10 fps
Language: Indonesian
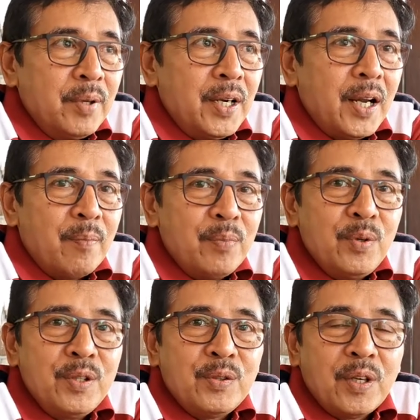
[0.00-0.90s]

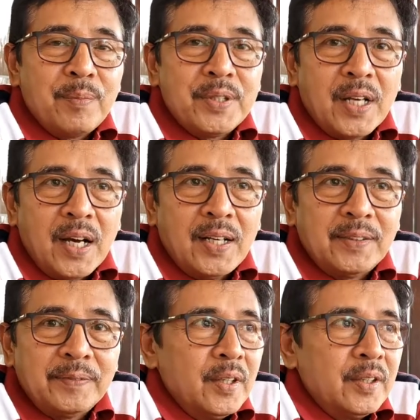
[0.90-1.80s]
berlabuh di Sungai Pisang.
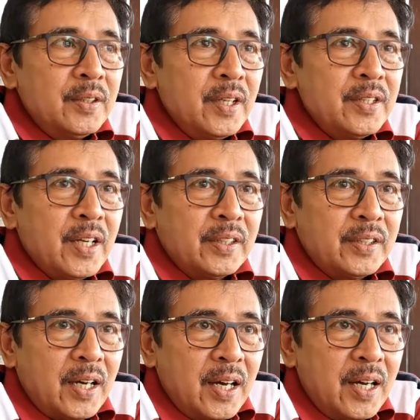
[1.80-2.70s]

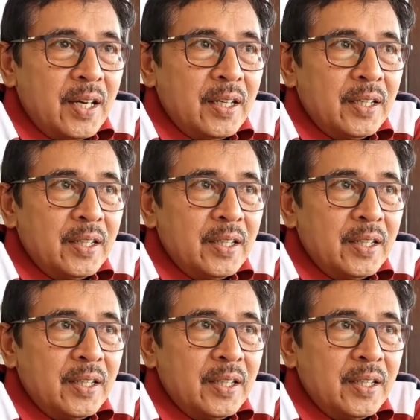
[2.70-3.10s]
Ternyata